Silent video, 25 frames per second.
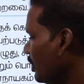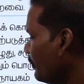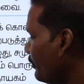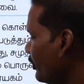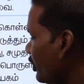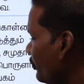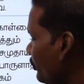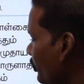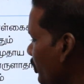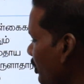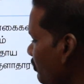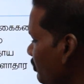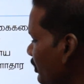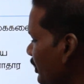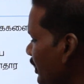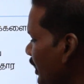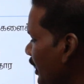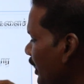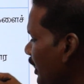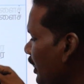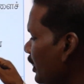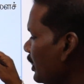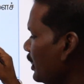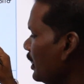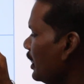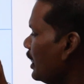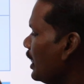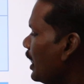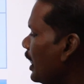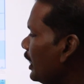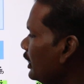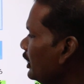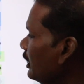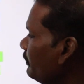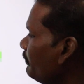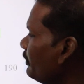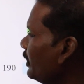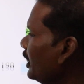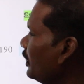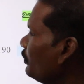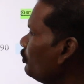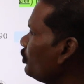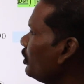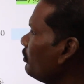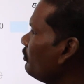நம்ம என்ன பார்க்க போறோம் அப்படின்னா அடிப்படை